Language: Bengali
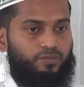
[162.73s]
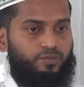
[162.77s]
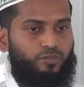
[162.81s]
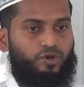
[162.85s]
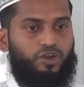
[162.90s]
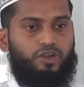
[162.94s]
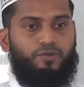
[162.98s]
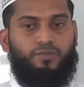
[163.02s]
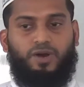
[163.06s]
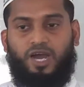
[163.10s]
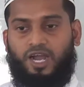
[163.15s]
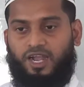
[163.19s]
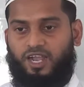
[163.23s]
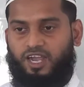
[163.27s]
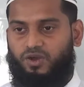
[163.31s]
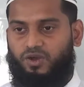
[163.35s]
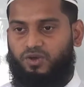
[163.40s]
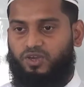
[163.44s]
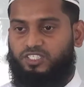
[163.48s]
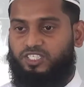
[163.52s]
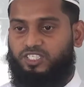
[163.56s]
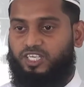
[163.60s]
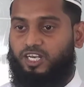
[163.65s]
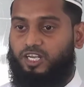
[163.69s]
পরে ভাঙ্গা
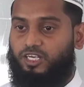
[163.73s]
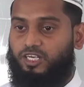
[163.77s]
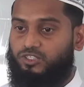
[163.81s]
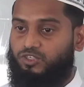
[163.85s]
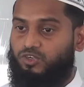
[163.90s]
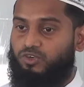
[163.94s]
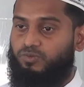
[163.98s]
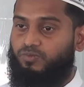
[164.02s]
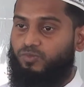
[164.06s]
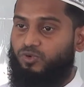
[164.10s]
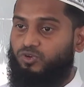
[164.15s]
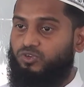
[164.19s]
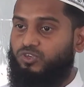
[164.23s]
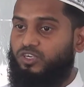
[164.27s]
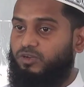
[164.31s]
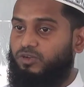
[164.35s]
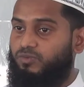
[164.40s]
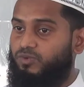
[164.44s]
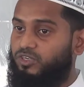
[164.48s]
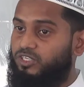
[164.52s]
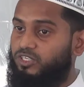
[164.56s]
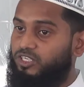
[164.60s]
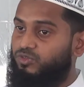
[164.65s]
হয়েছে ইলেকট্রন প্রোটন এবং